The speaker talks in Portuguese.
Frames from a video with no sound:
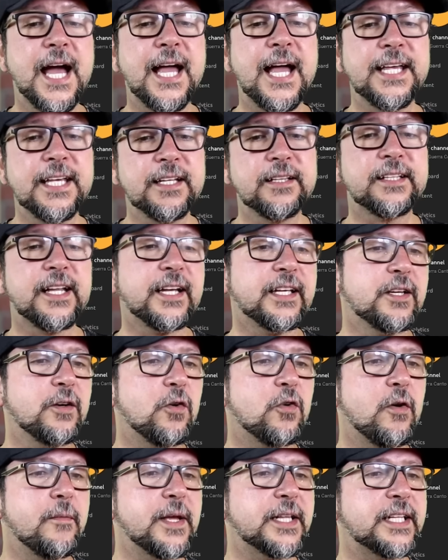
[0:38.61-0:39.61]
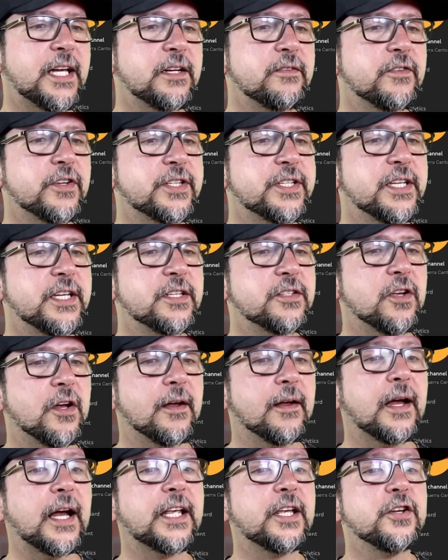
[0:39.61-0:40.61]
E aí tá aqui o comentário de vocês,
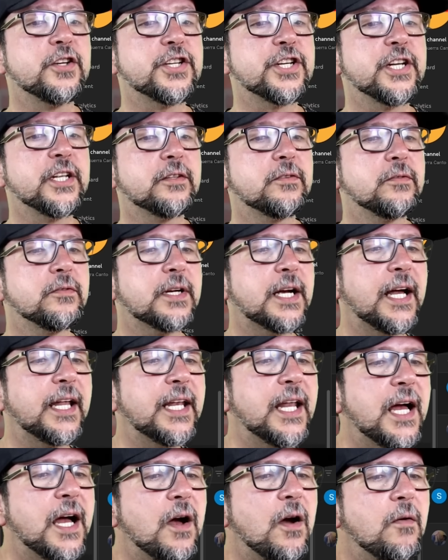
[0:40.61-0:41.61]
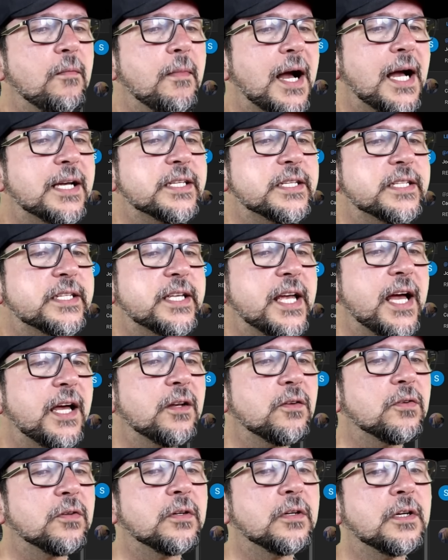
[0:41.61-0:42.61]
ó. Aqui inscrito no canal,
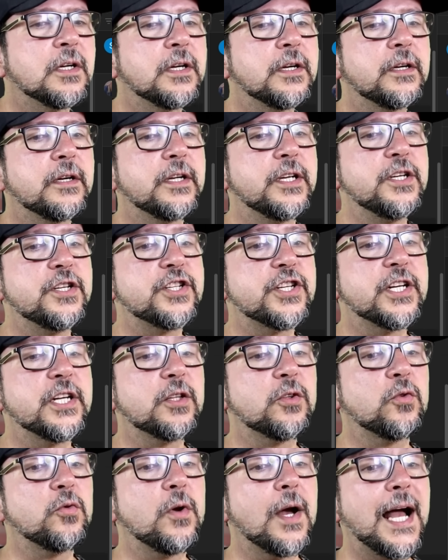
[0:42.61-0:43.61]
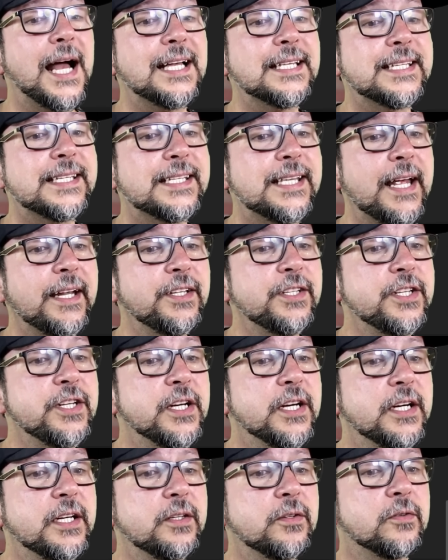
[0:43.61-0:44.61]
Marcelo, inscrito há sete
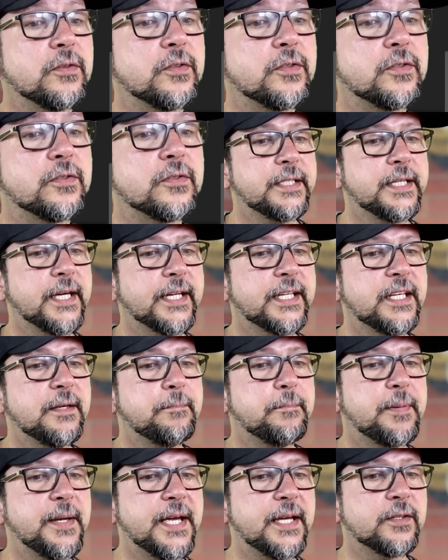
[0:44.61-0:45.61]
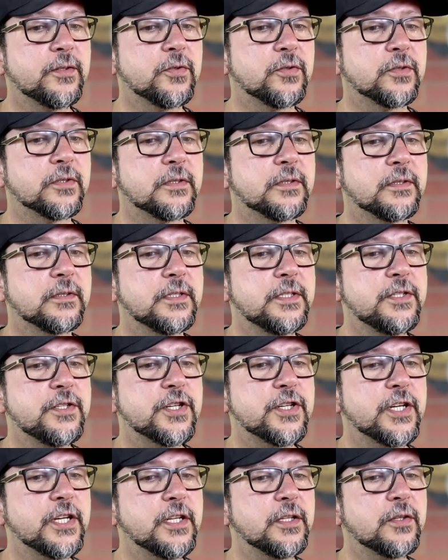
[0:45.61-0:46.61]
anos. E aqui Pedro,
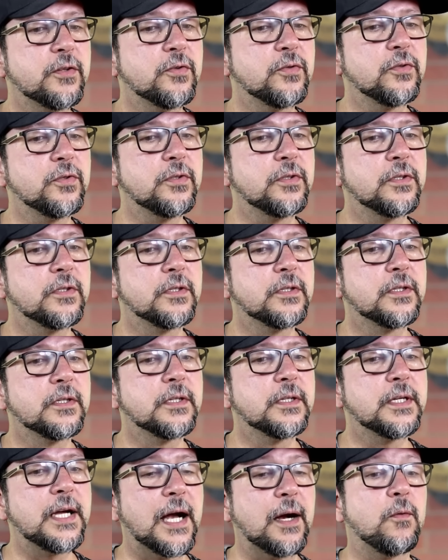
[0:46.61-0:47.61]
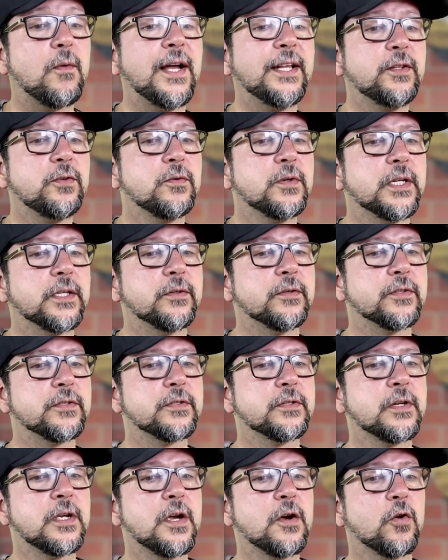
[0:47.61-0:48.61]
inscrito há quatro anos.
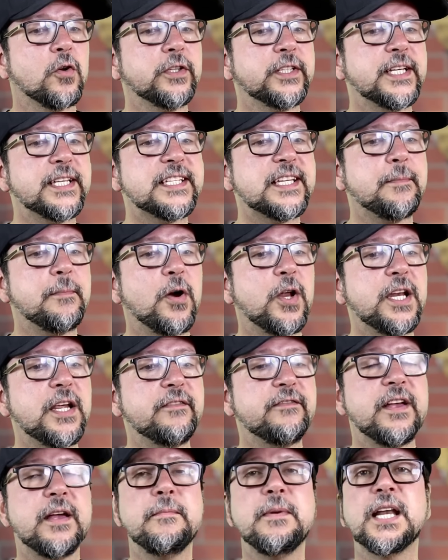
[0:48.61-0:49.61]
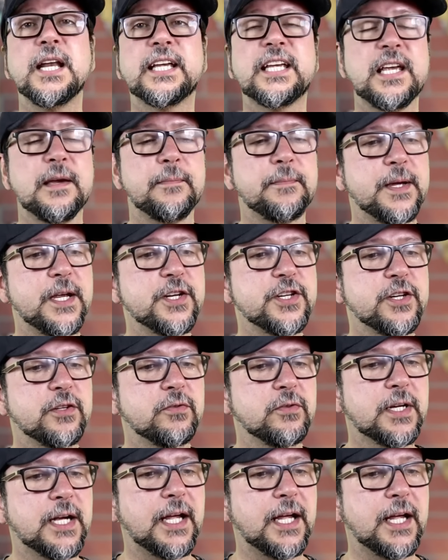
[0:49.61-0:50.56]
Quando tem essa bolinha vermelha aqui é porque é inscrito do